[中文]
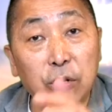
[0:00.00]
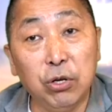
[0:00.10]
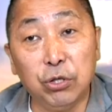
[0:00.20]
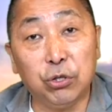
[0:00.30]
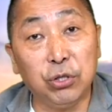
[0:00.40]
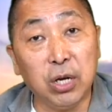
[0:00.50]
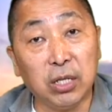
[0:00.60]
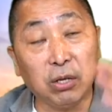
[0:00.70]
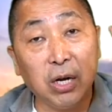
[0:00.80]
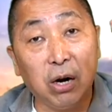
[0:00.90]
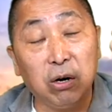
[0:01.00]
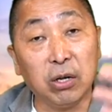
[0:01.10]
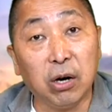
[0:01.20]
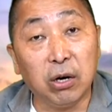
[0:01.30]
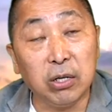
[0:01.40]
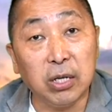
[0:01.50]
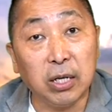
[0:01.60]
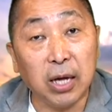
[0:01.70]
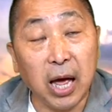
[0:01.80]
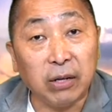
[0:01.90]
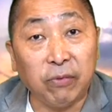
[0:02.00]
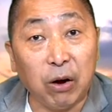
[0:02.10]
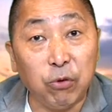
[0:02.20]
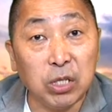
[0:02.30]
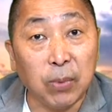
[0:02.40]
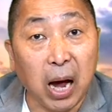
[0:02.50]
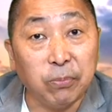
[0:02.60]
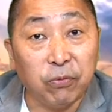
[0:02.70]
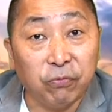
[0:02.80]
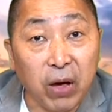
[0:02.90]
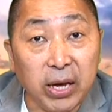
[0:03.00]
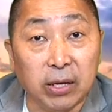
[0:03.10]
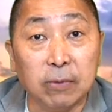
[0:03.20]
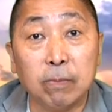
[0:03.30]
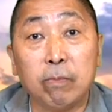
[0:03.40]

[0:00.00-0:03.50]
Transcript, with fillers: 一六年执政到像二零二零年，你 ECFA 为什么还不废？